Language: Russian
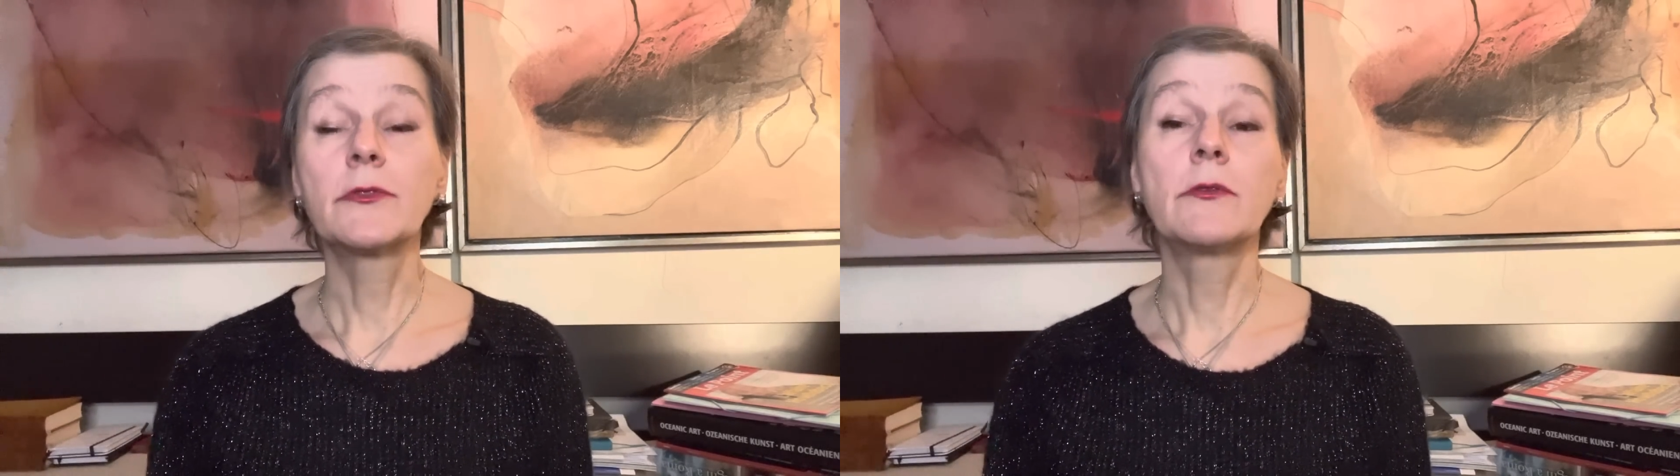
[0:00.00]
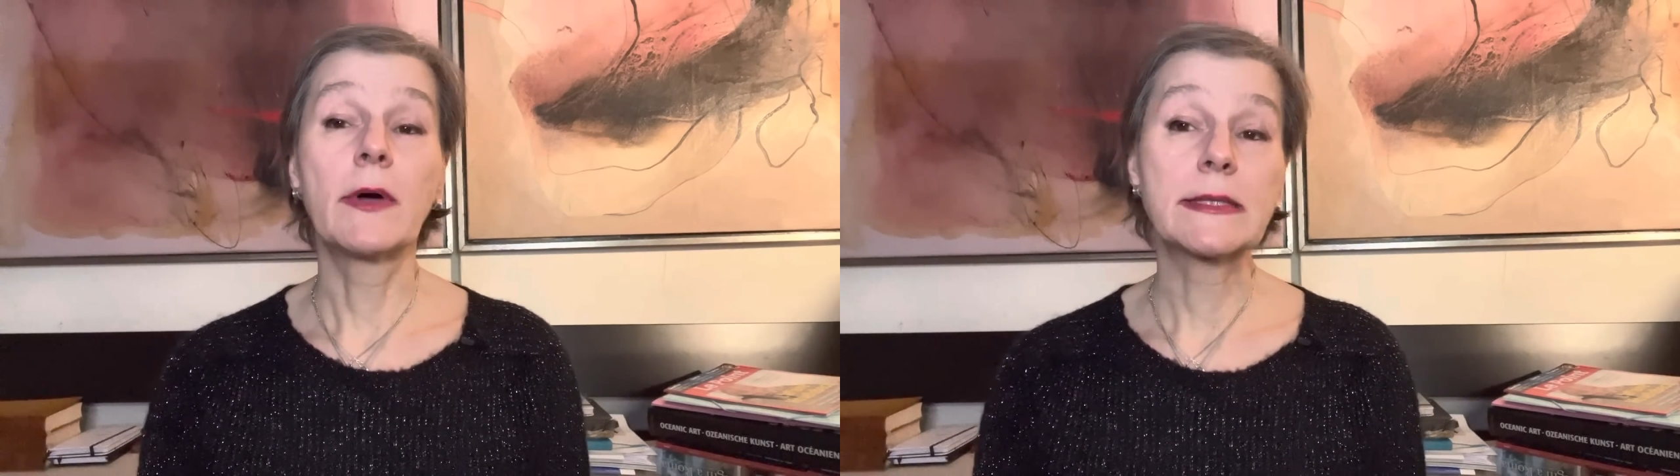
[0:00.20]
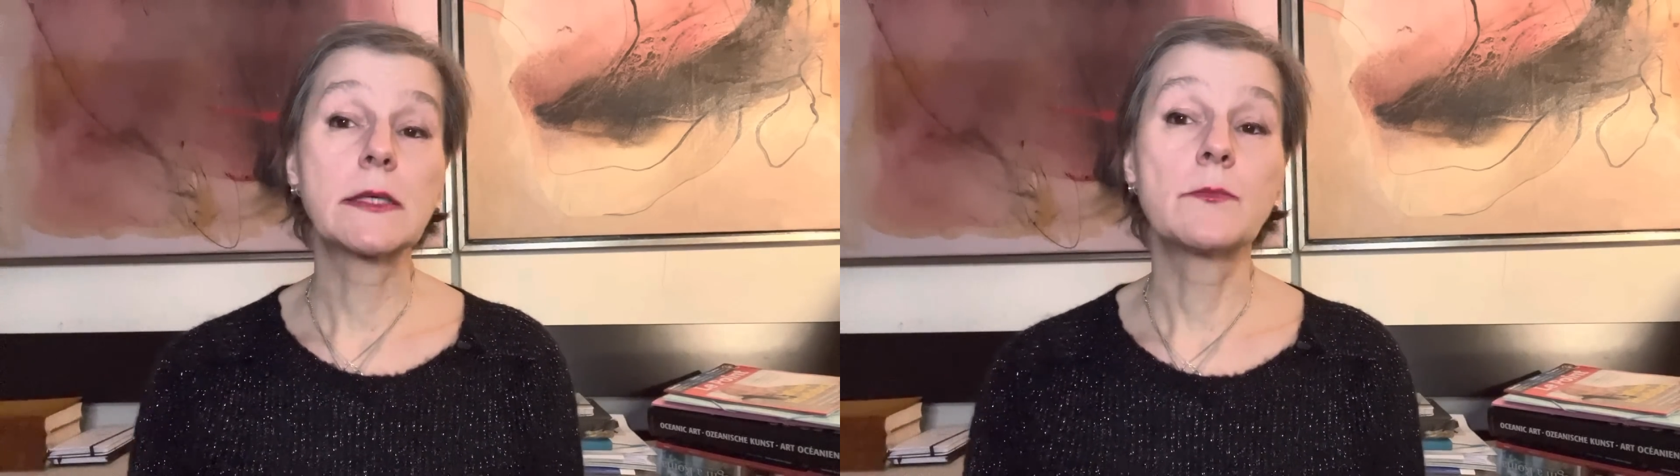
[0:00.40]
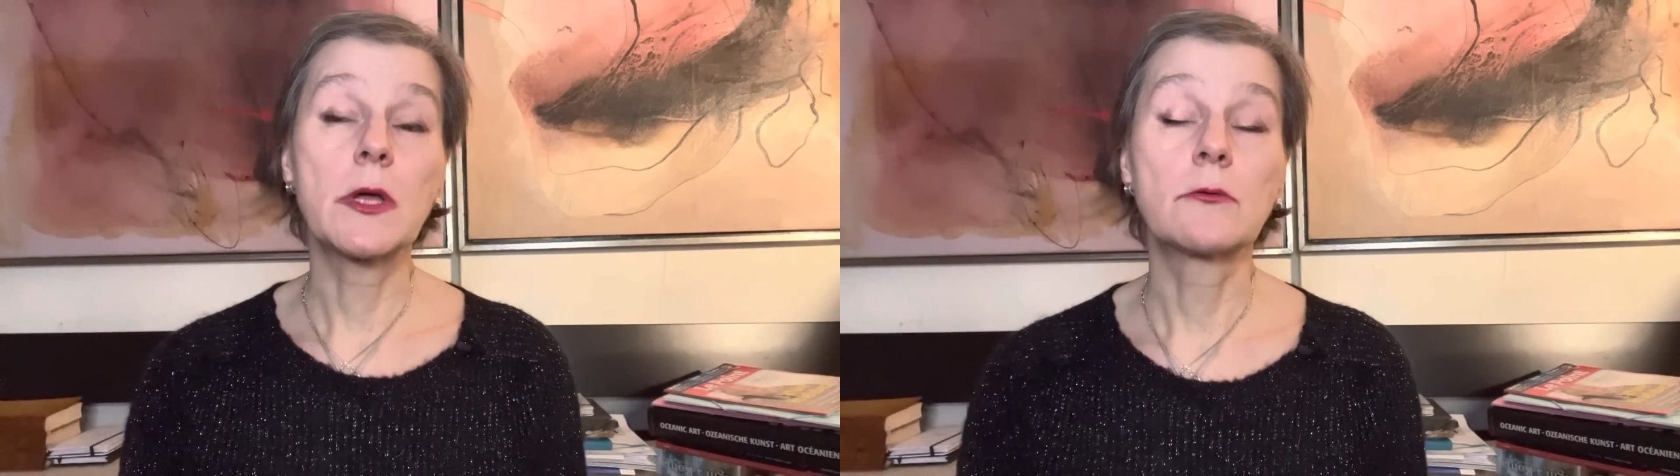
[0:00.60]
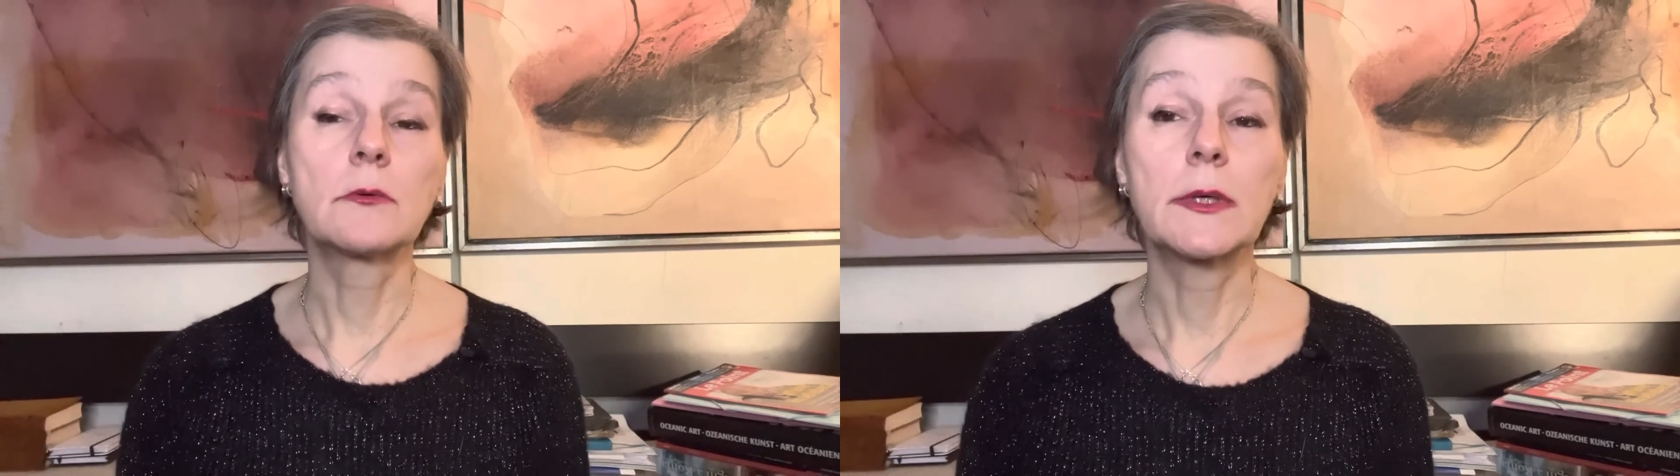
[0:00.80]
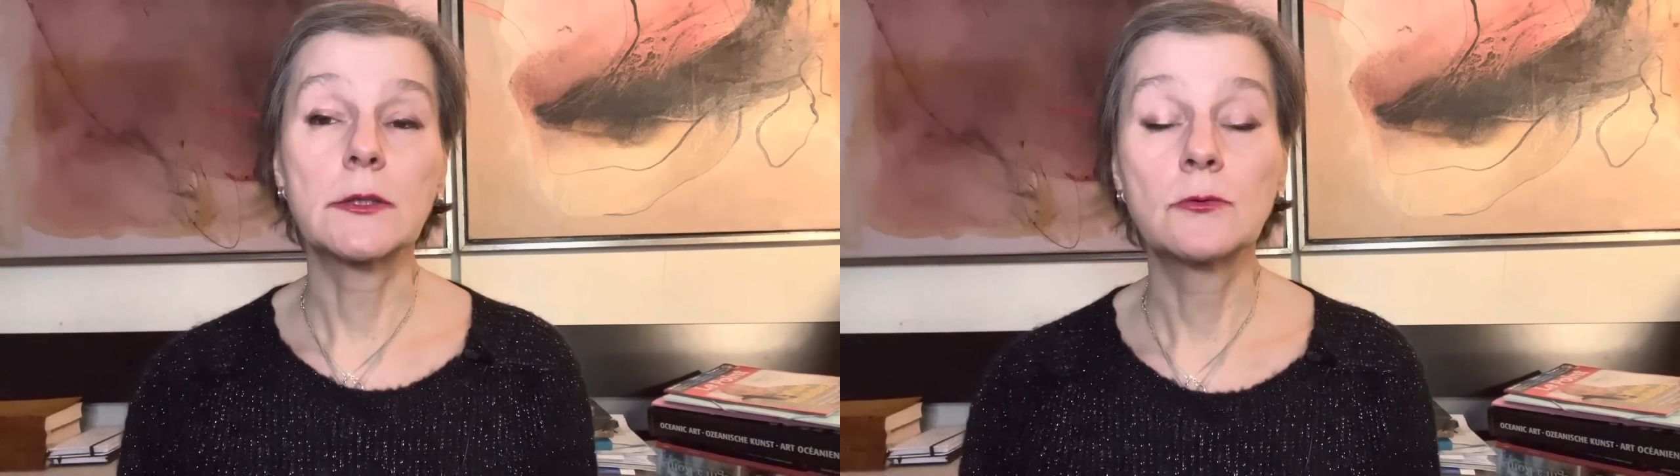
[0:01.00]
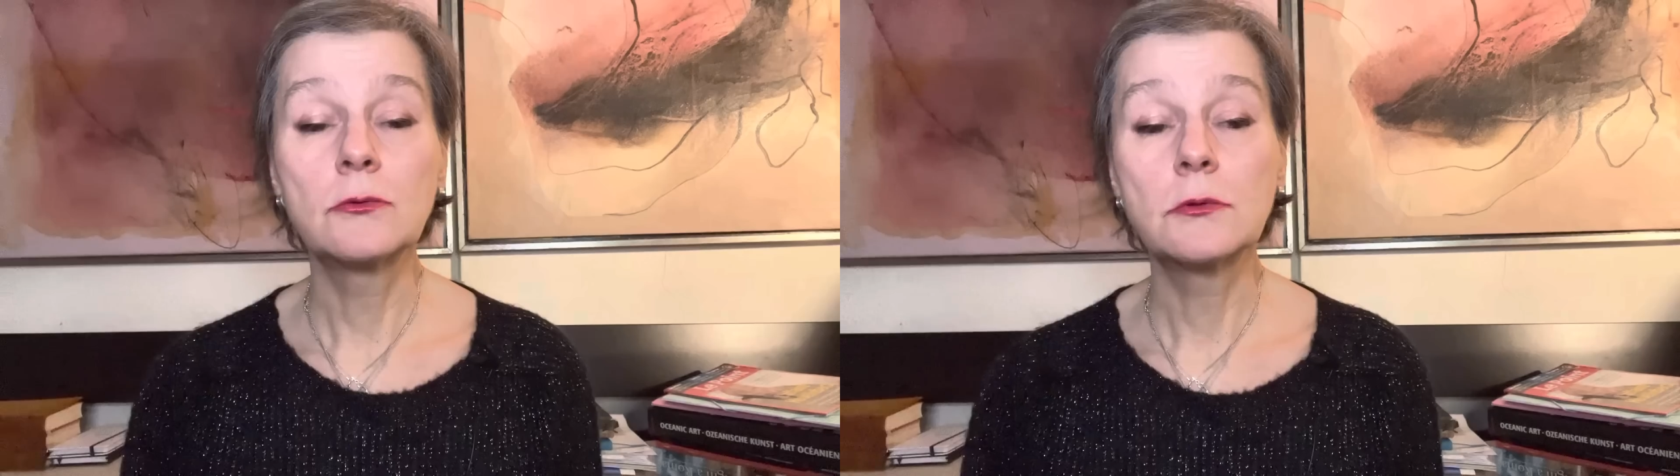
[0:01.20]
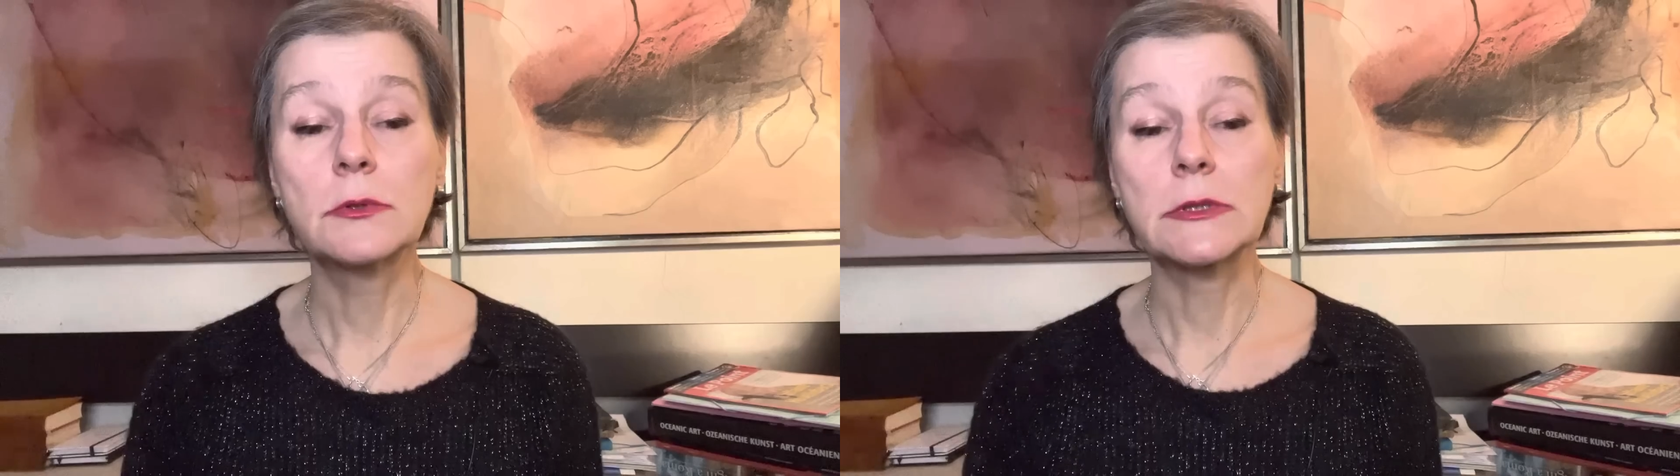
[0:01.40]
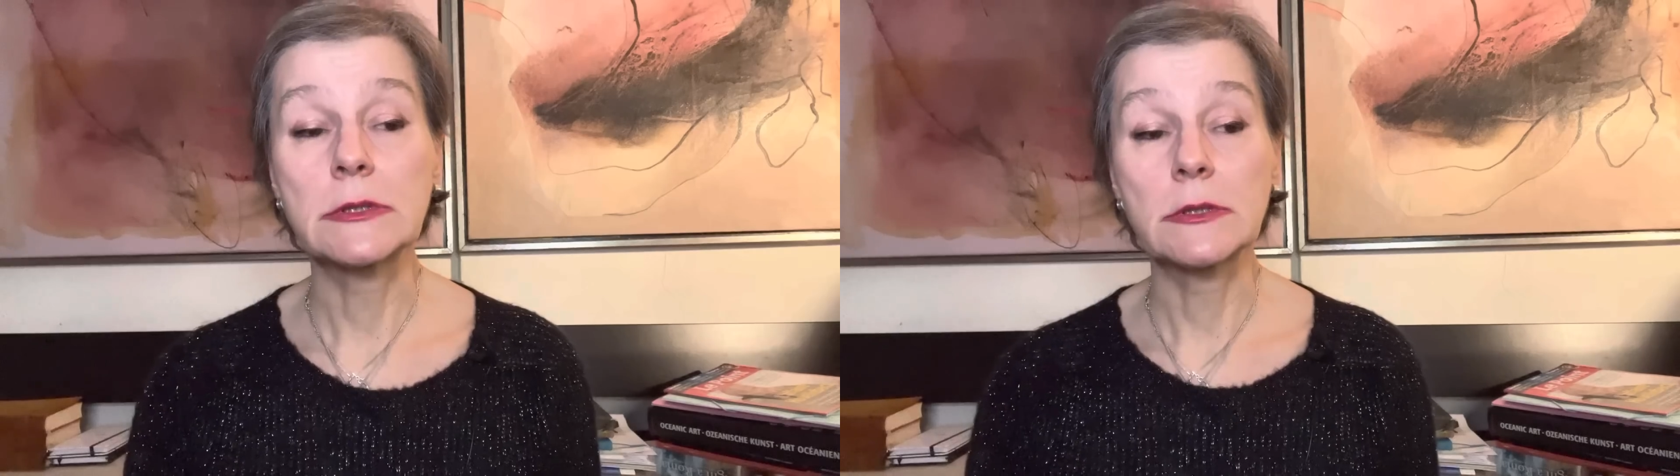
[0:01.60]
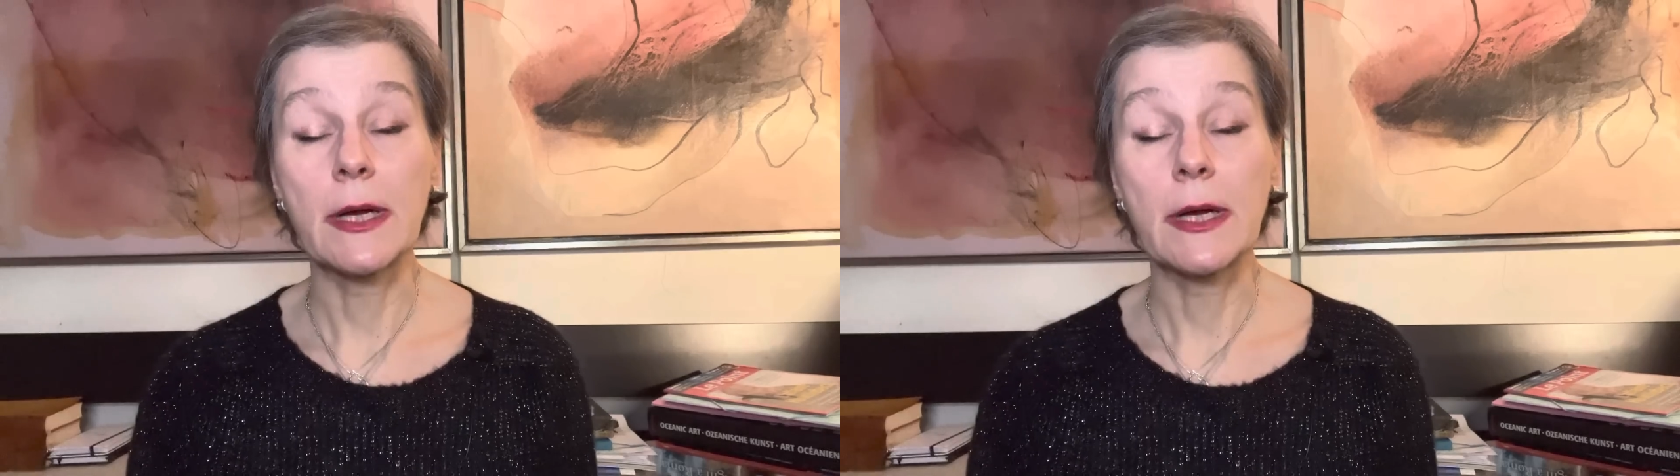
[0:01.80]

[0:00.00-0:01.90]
2021 году э,